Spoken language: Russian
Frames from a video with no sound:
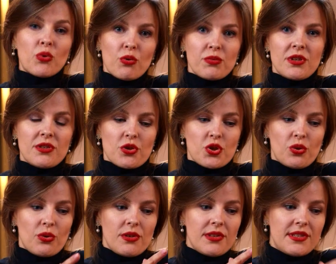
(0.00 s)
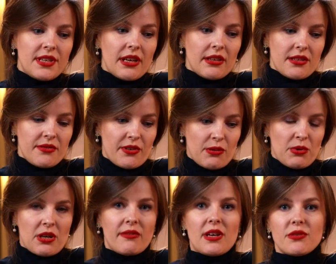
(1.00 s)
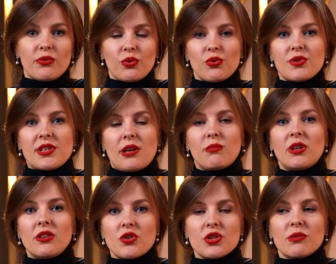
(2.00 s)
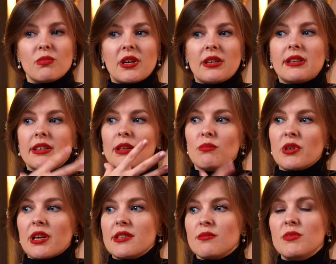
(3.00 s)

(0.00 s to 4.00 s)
помните, что делать, формировать вот тот самый личный бренд, набирать